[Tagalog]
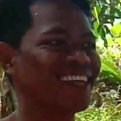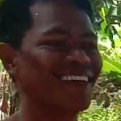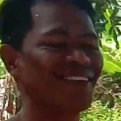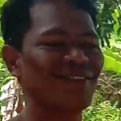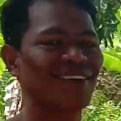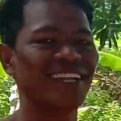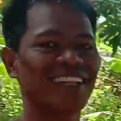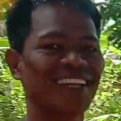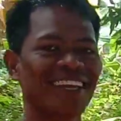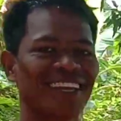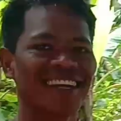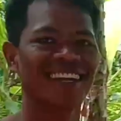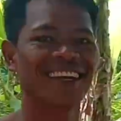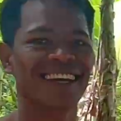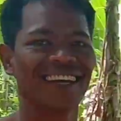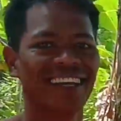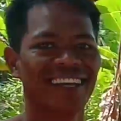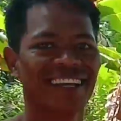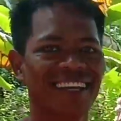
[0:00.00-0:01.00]
Katangay
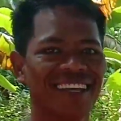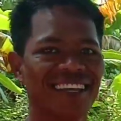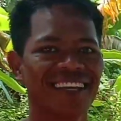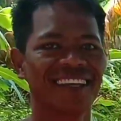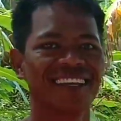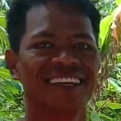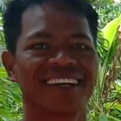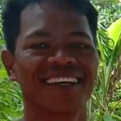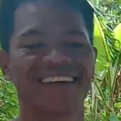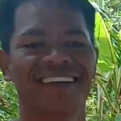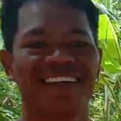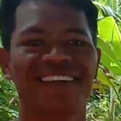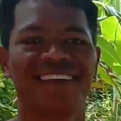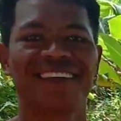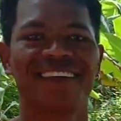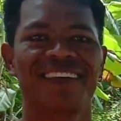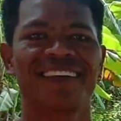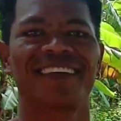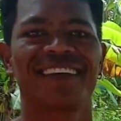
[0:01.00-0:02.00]
Randy, ah, kumusta ang
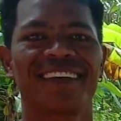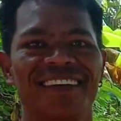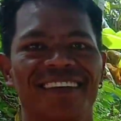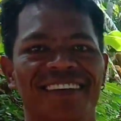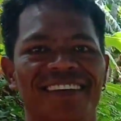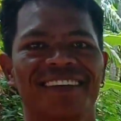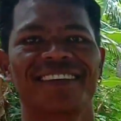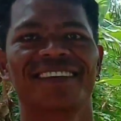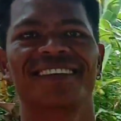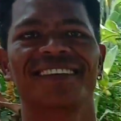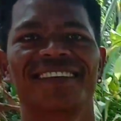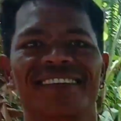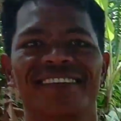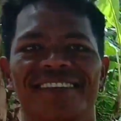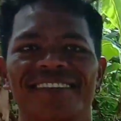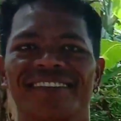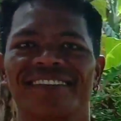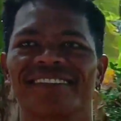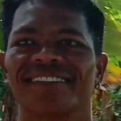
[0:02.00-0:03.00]
pagpapagawa mo ng
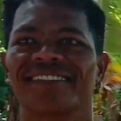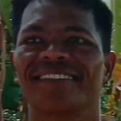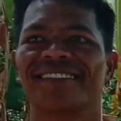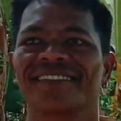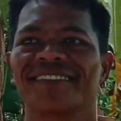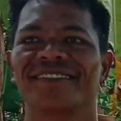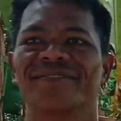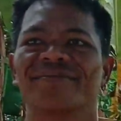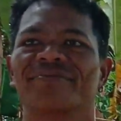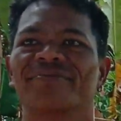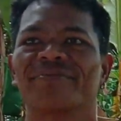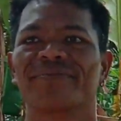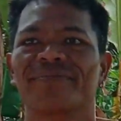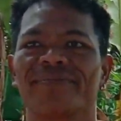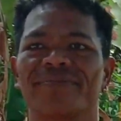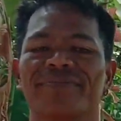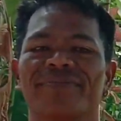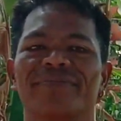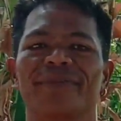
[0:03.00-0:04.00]
bahay?
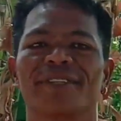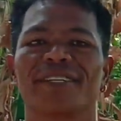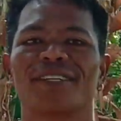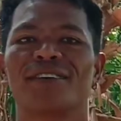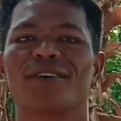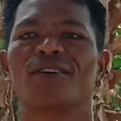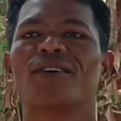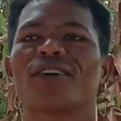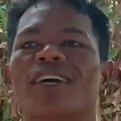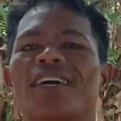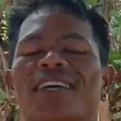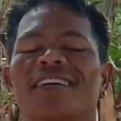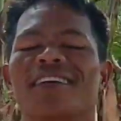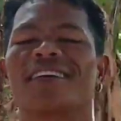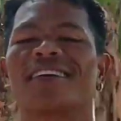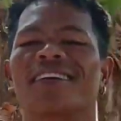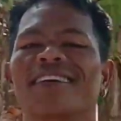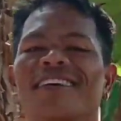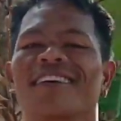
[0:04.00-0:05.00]
Medyo okay.
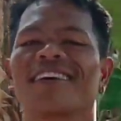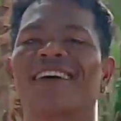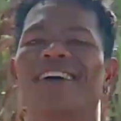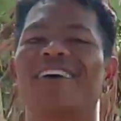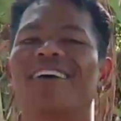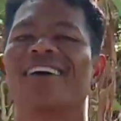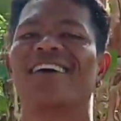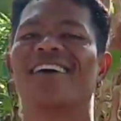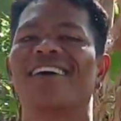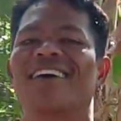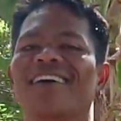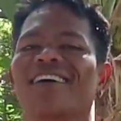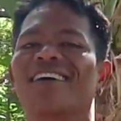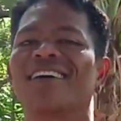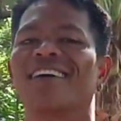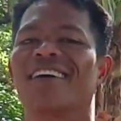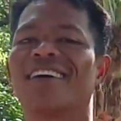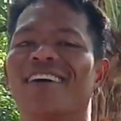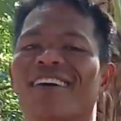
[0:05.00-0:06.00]
Eh. Ah, okay
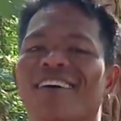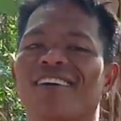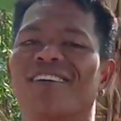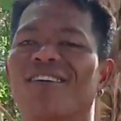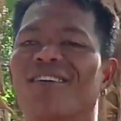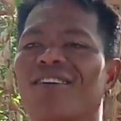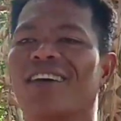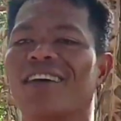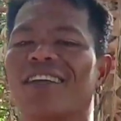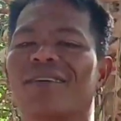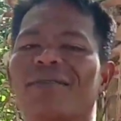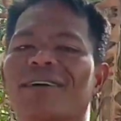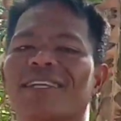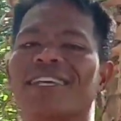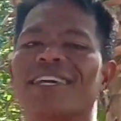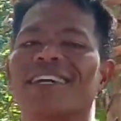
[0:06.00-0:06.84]
naman. Okay naman yan.